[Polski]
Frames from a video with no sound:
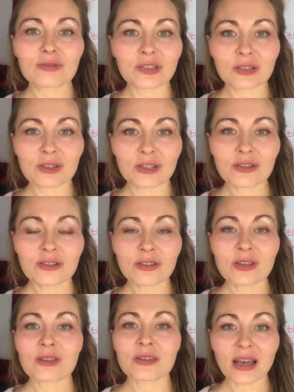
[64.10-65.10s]
wiedzieć,
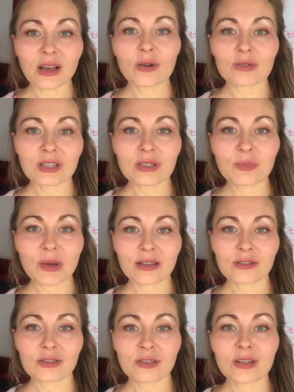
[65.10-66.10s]
jak o nie
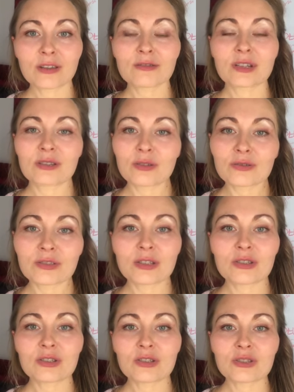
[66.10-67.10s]
dbać, warto
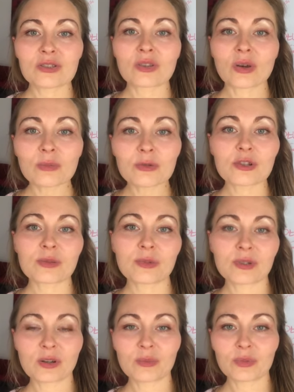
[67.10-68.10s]
wiedzieć, co
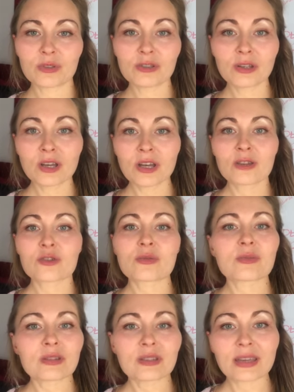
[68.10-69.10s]
możemy robić,
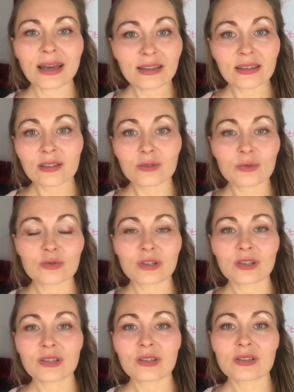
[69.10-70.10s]
żeby jak
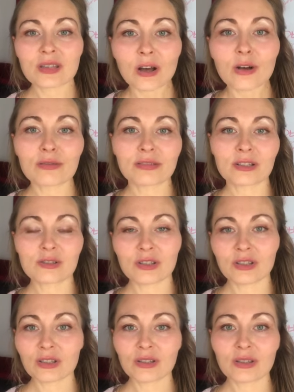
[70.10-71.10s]
najdłużej zachować
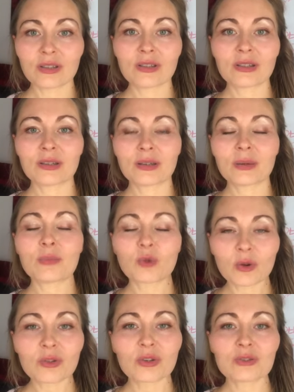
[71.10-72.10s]
i e,
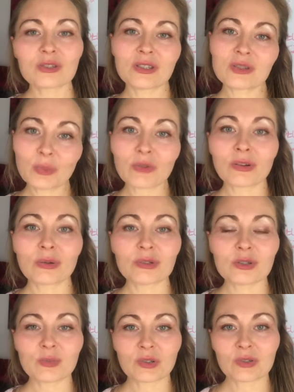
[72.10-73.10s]
młodość i
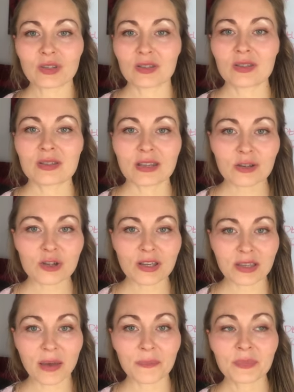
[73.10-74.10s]
spowolnić procesy
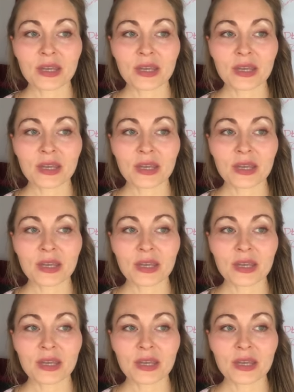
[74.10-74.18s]
starzenia.